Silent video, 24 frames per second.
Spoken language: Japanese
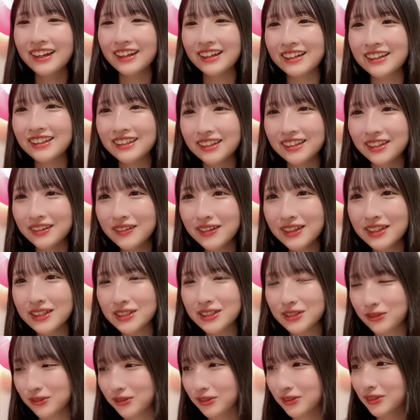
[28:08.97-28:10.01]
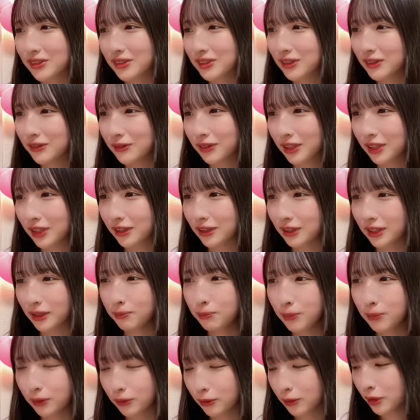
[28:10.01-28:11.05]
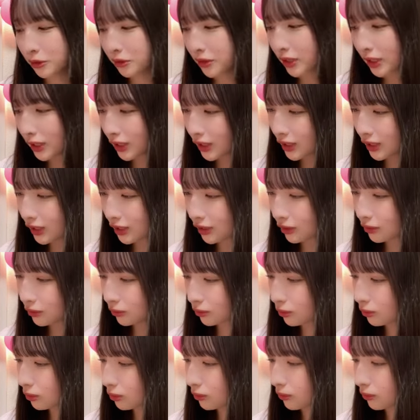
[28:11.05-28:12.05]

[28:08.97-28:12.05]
えダメでしょなんかやっぱ俺はいいけどあ